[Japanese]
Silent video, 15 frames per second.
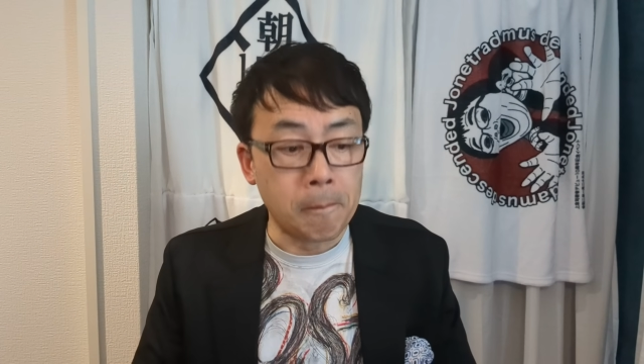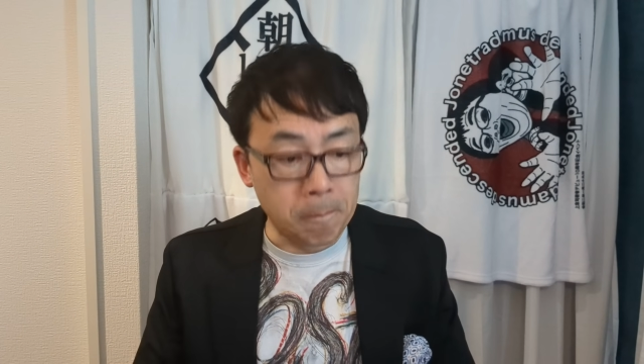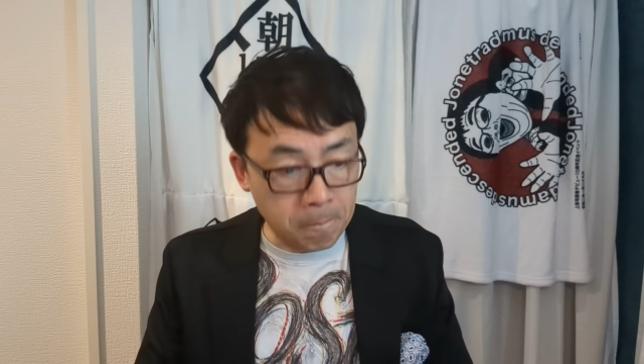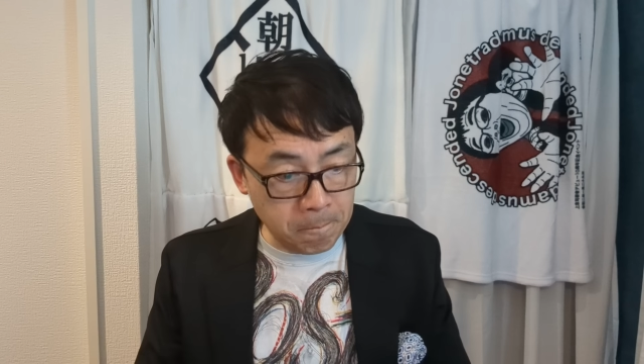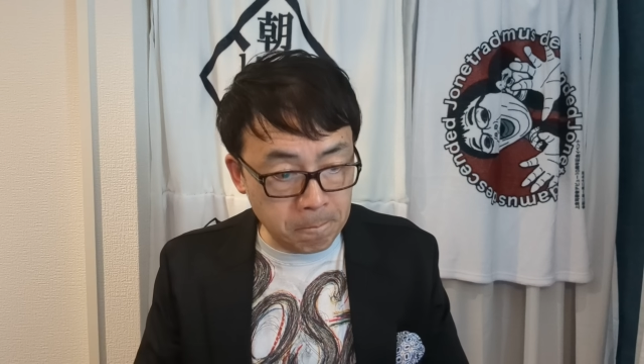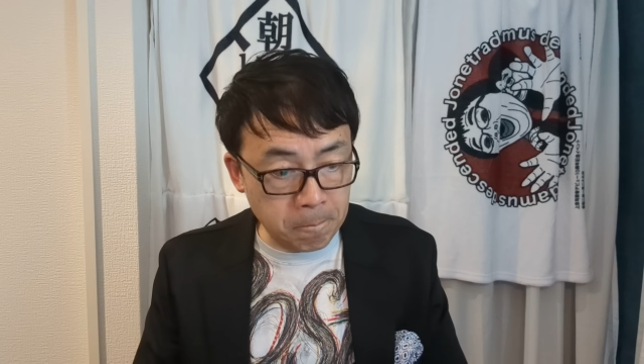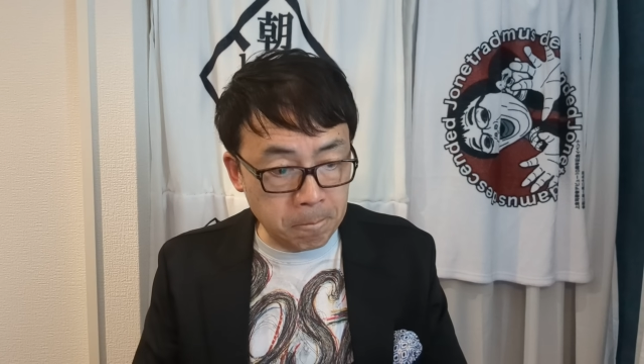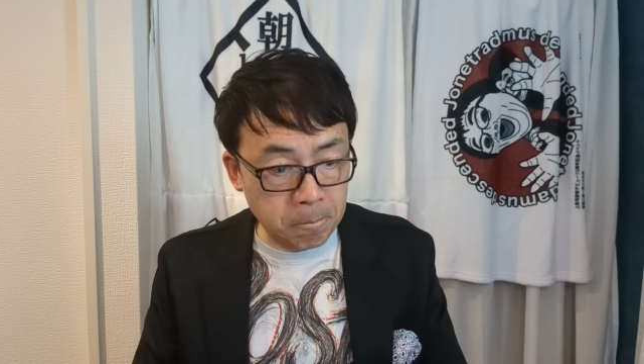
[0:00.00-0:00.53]

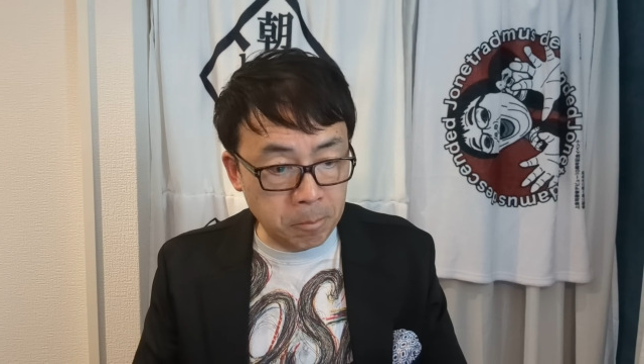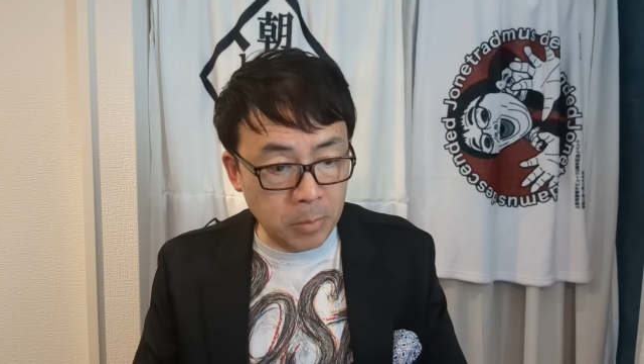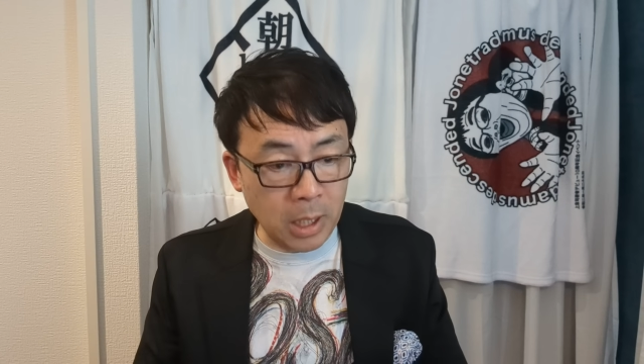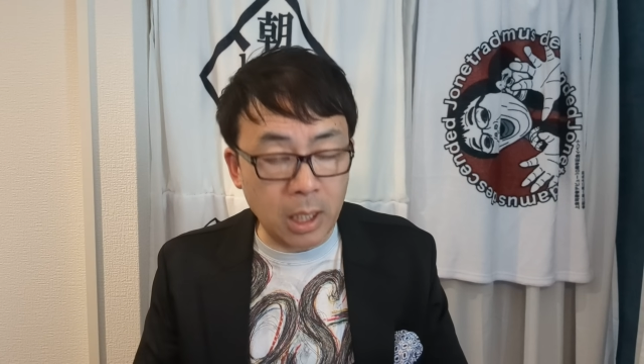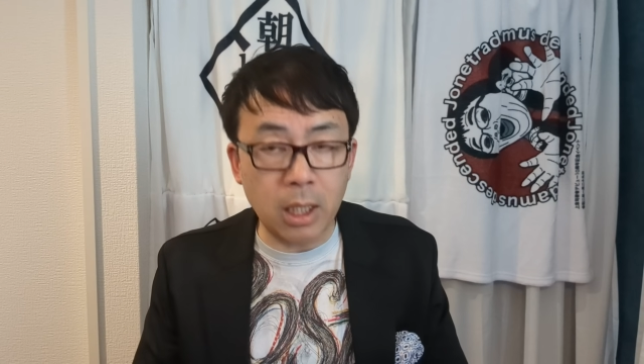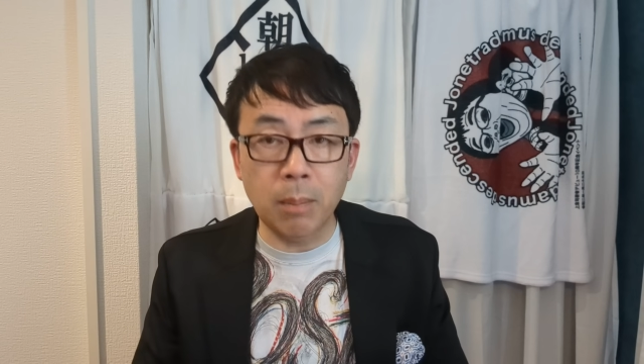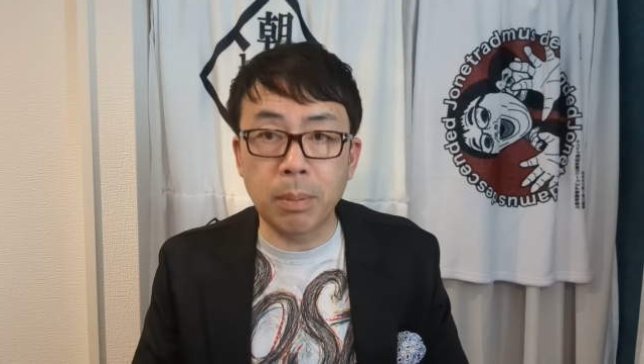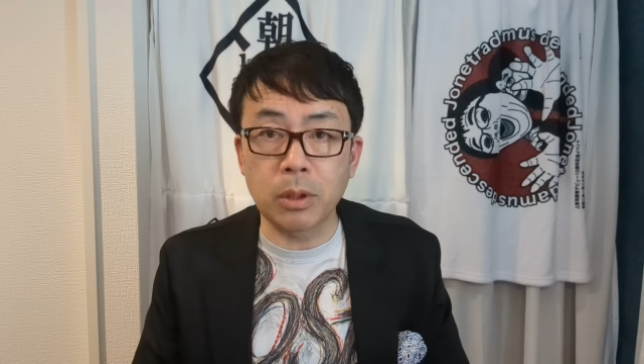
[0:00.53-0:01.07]

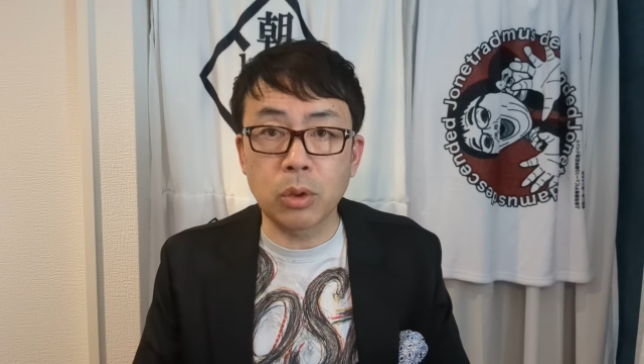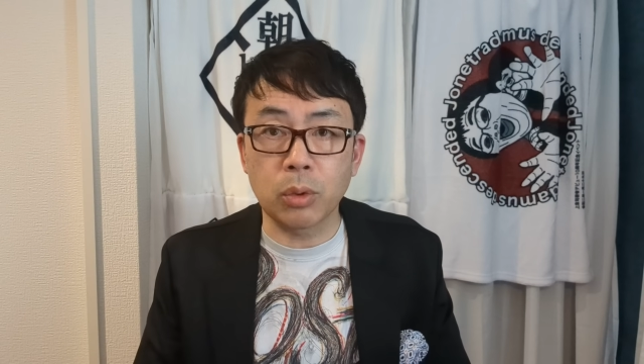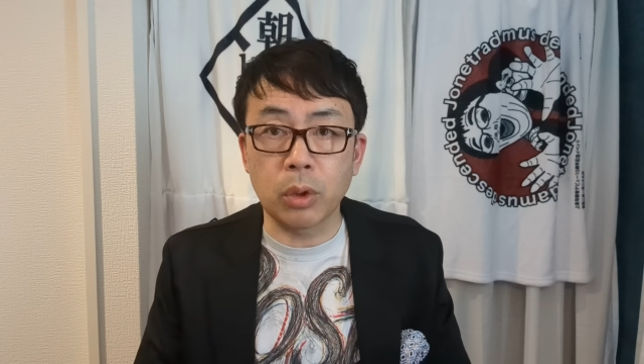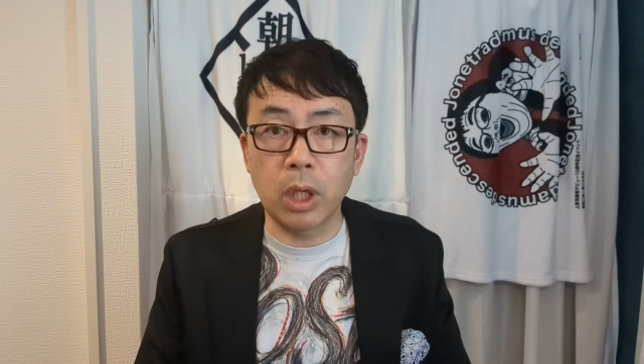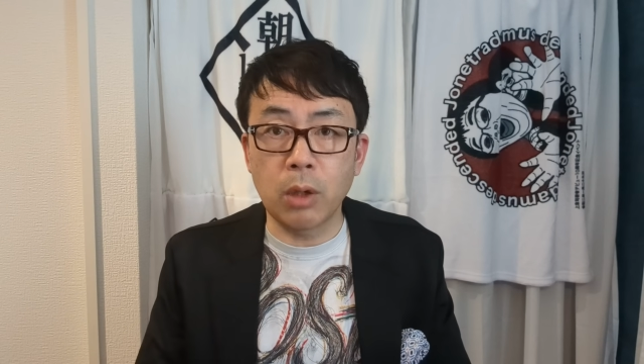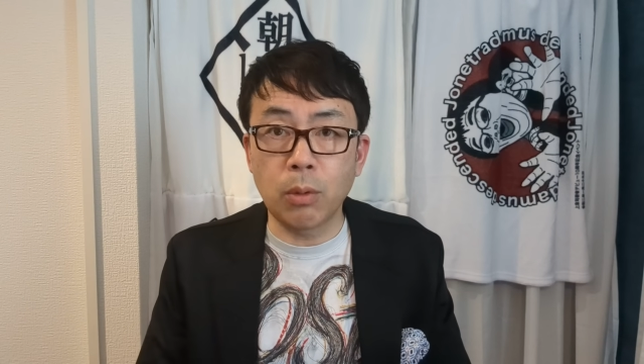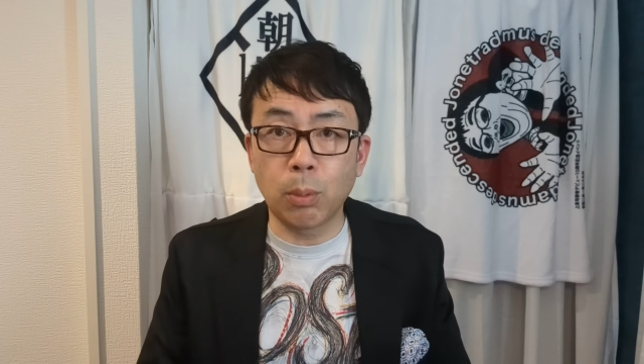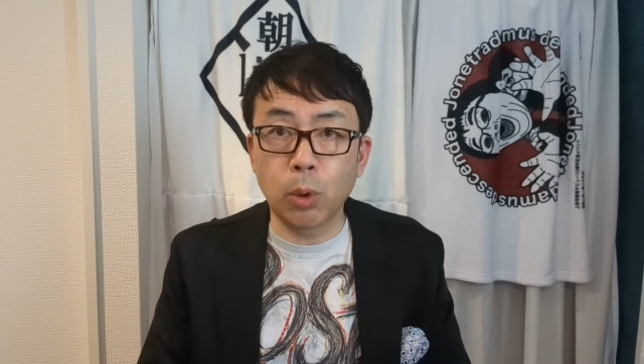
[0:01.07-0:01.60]
なんかやっぱちょっ
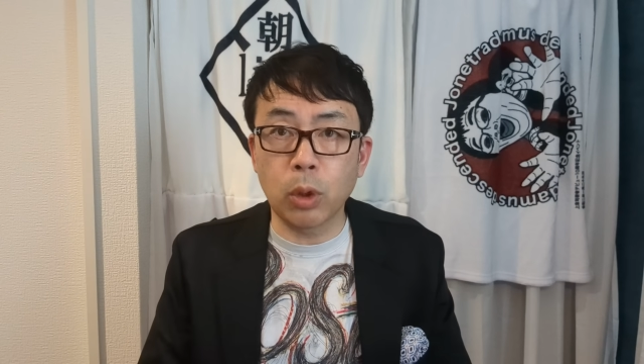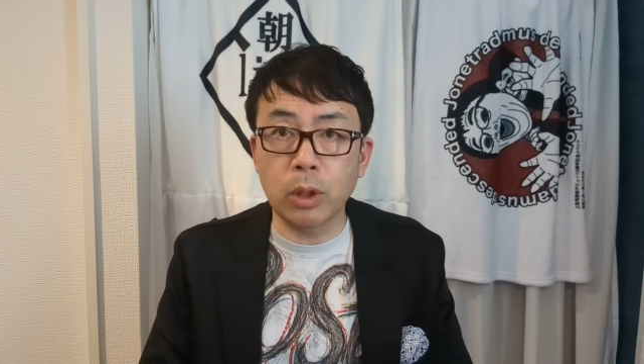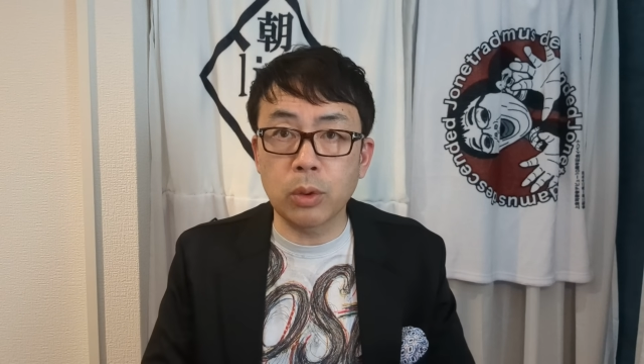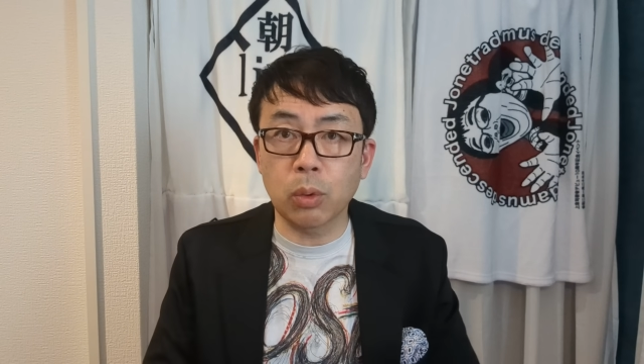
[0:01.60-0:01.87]
と平和ボケ